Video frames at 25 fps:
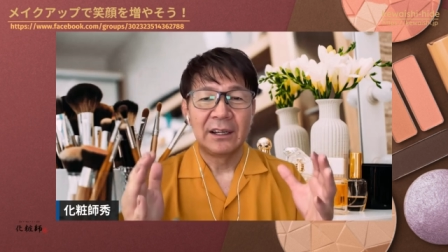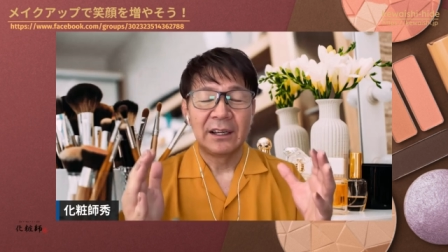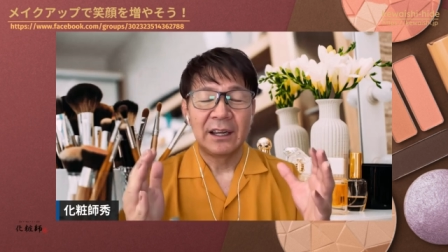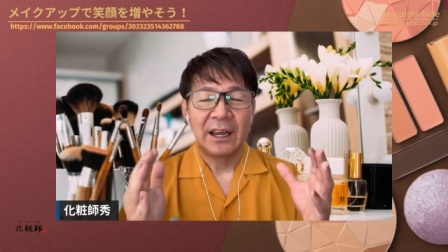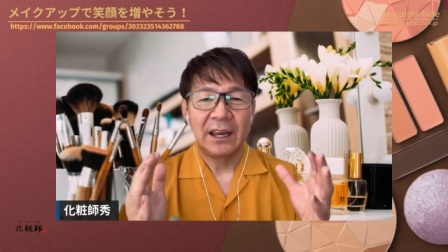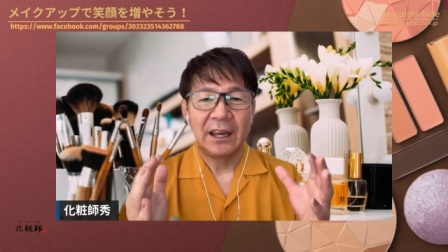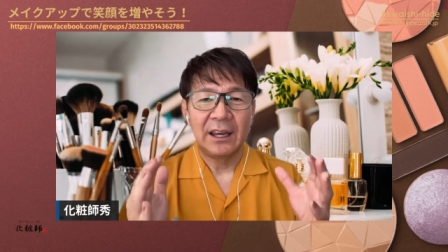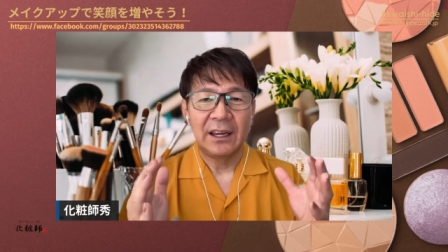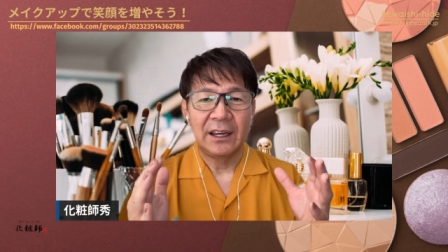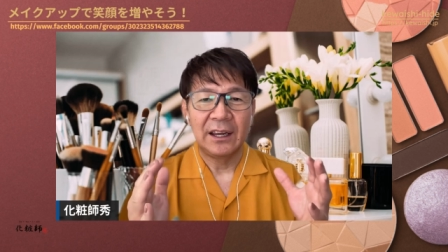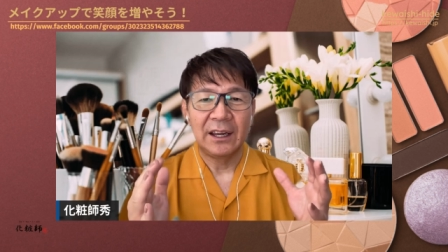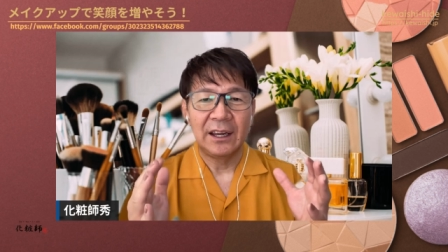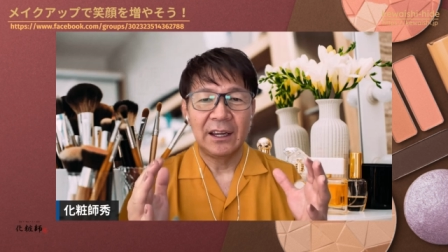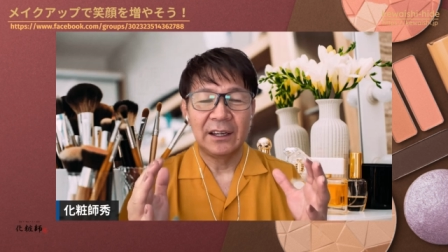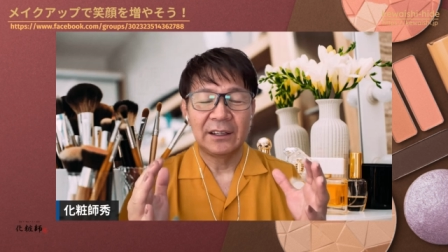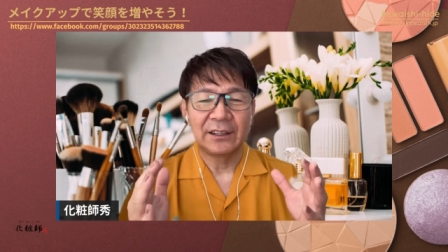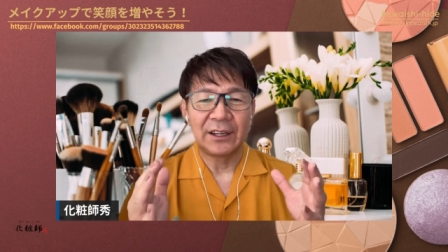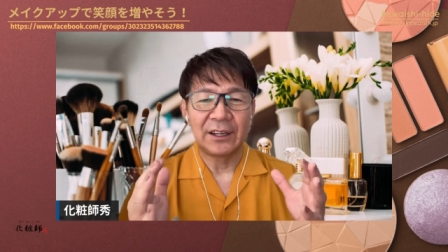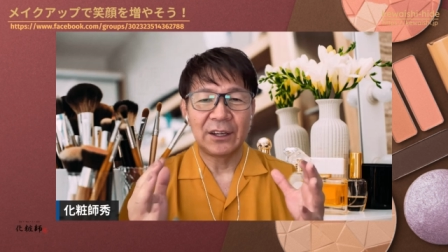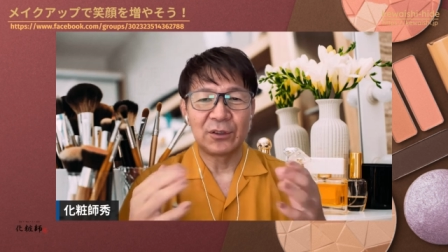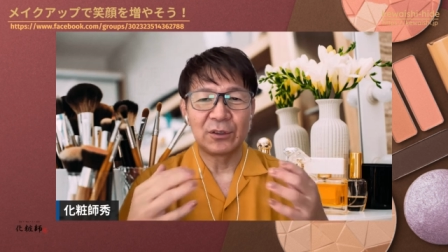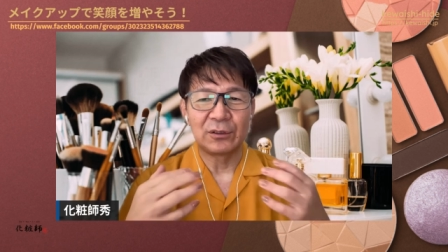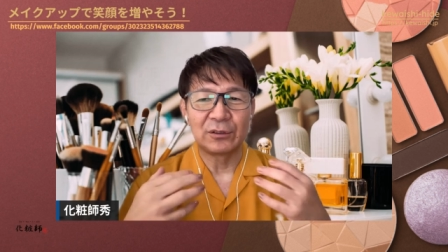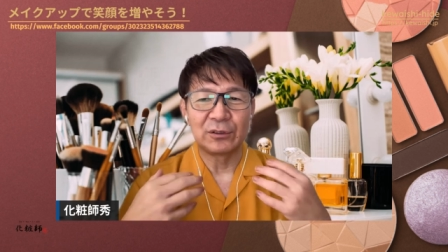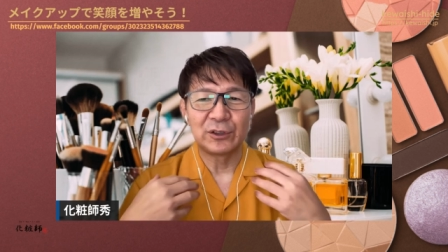えー、
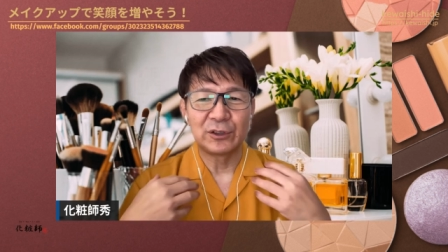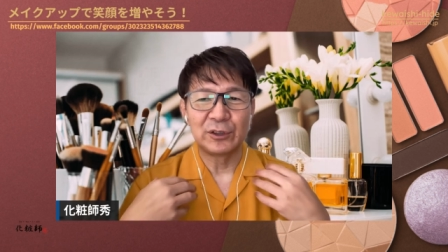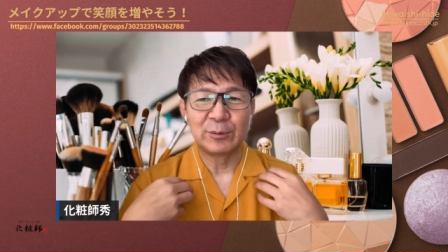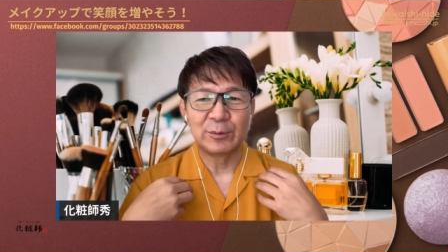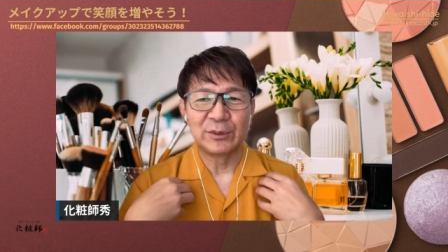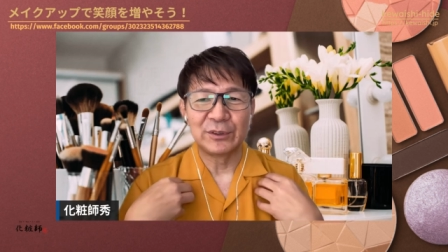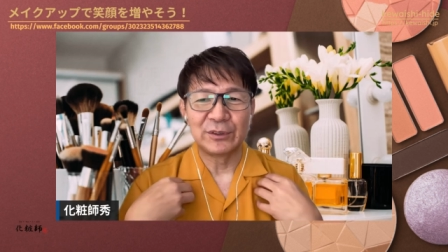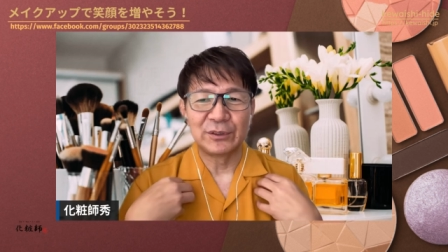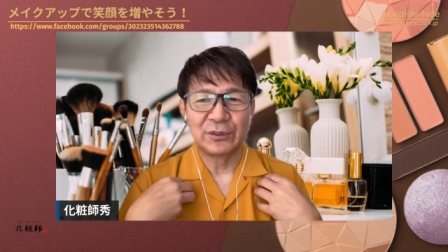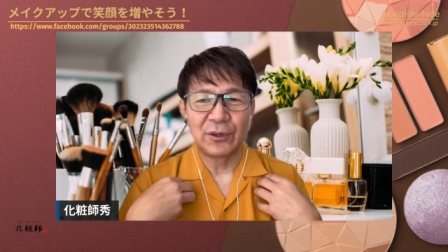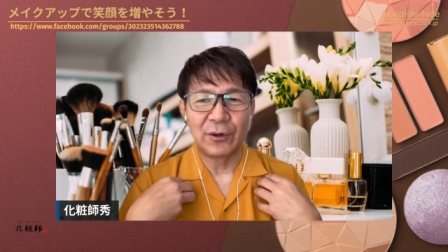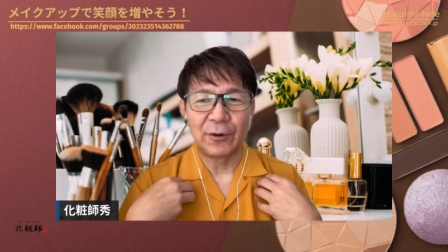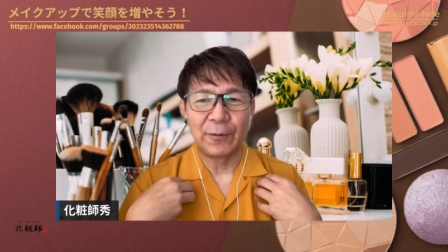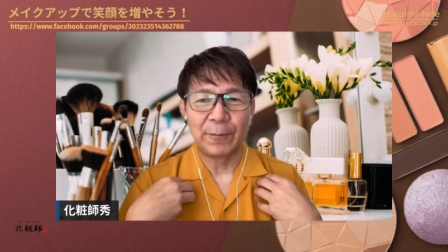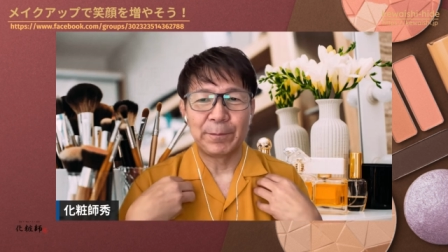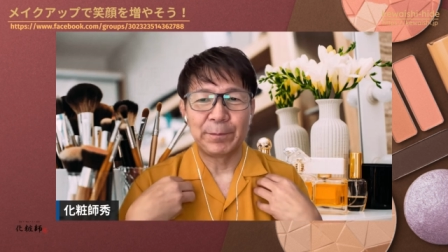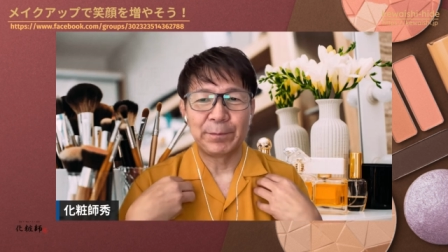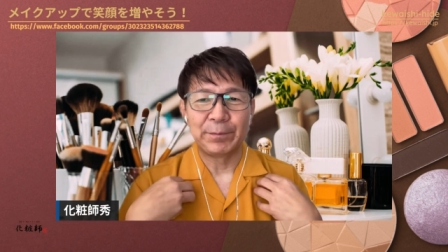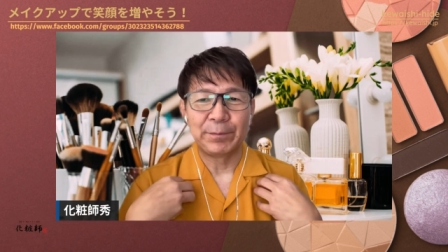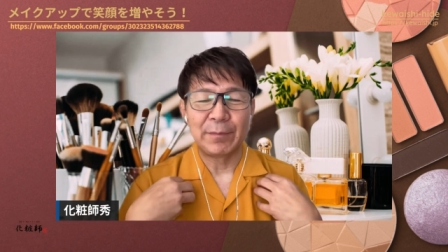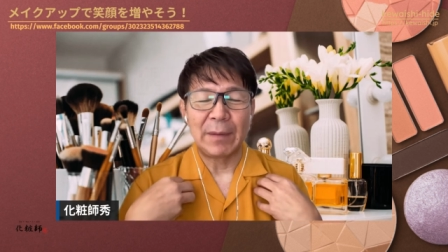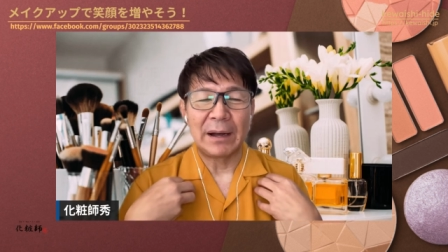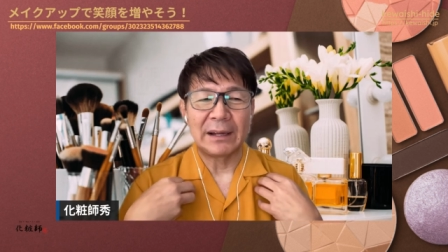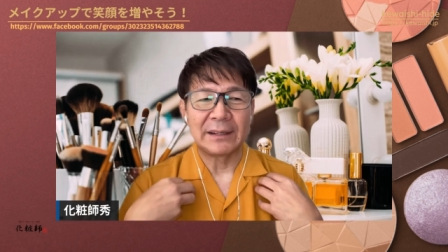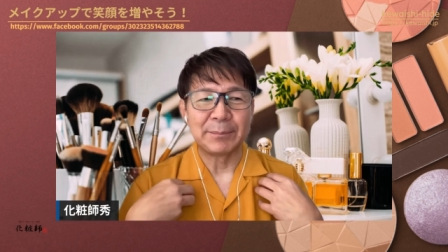結局自分の、
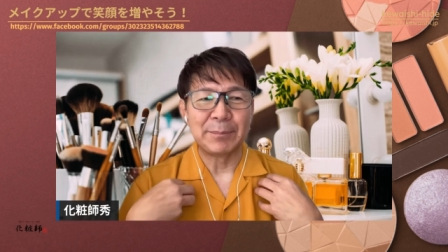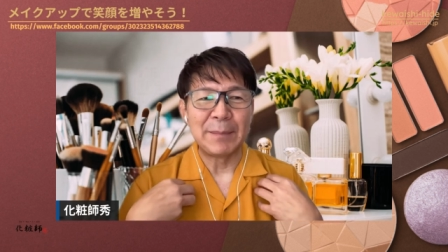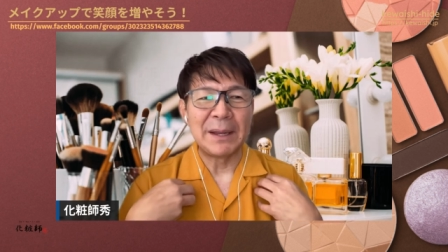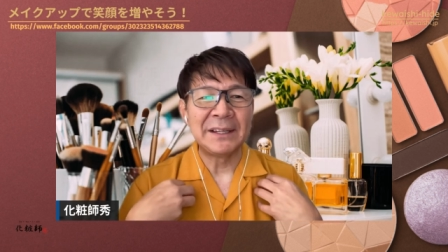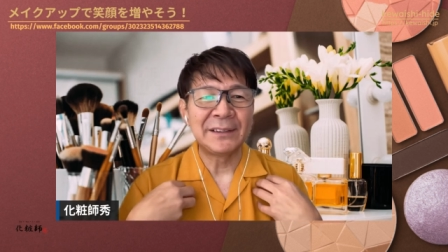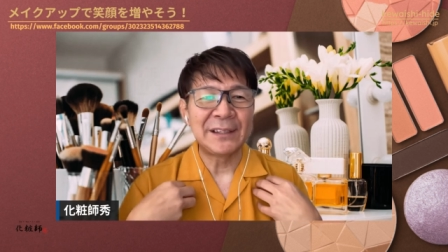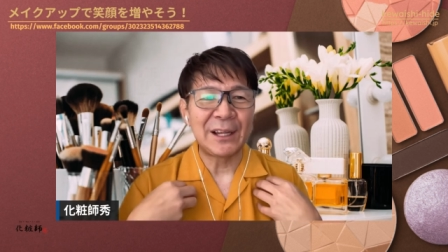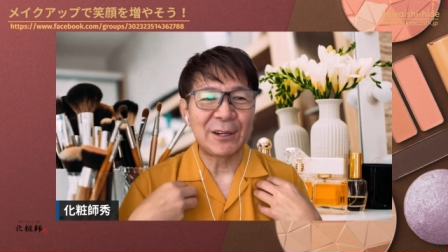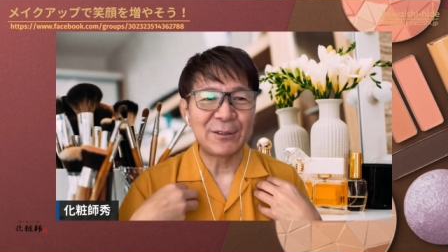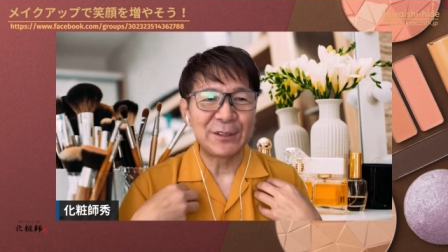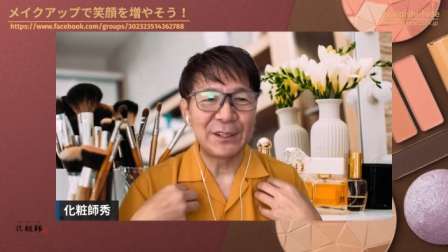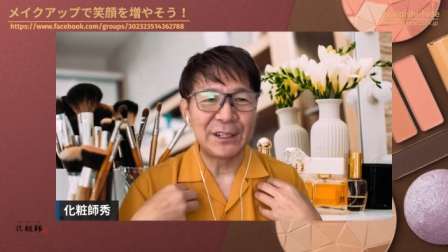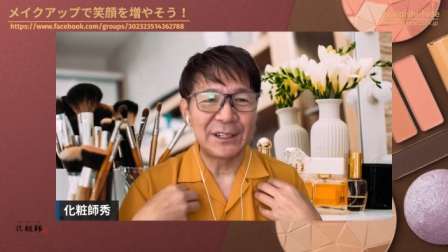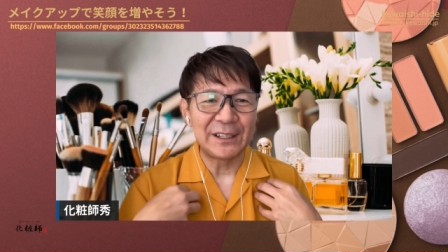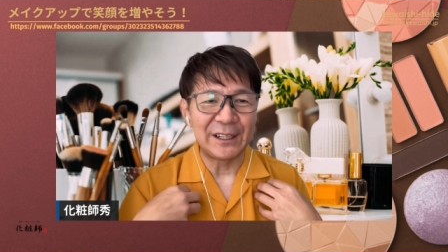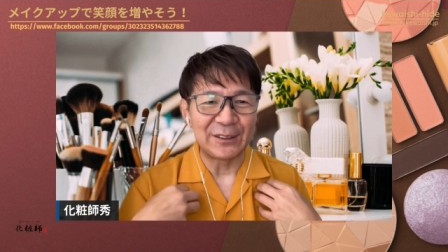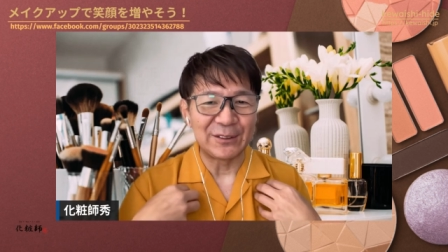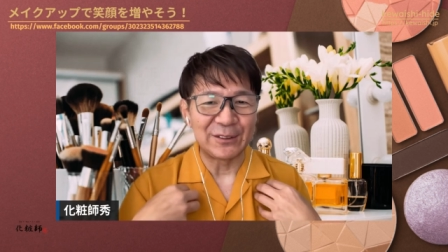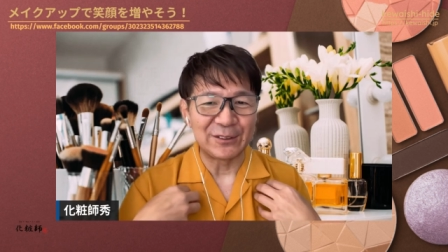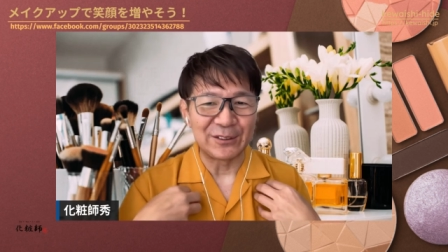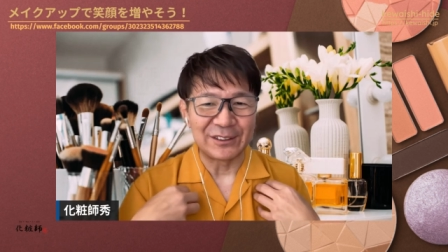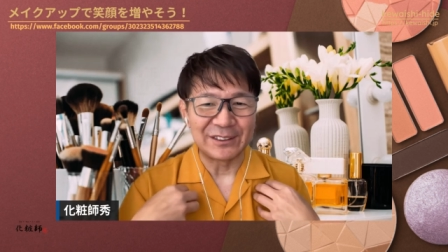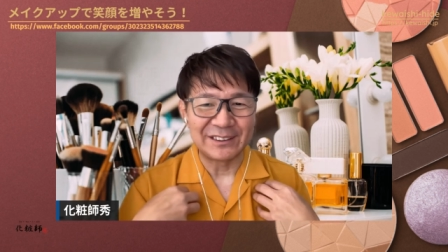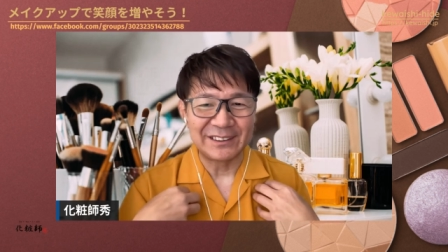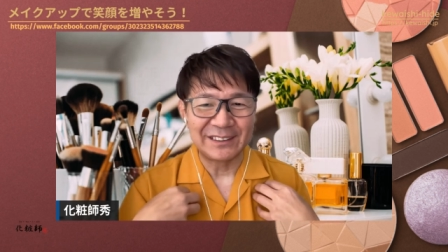まあ、メンタル的な
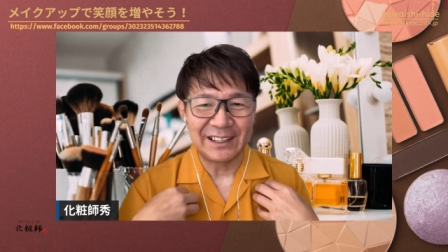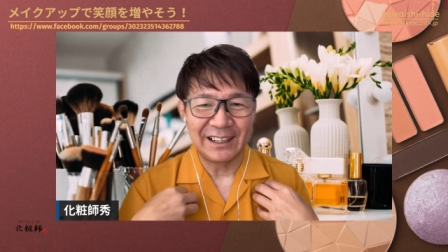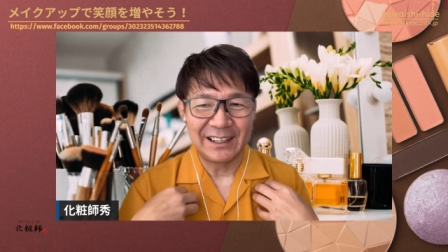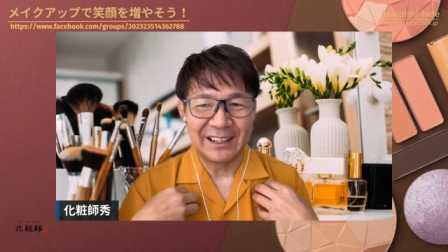ところですね。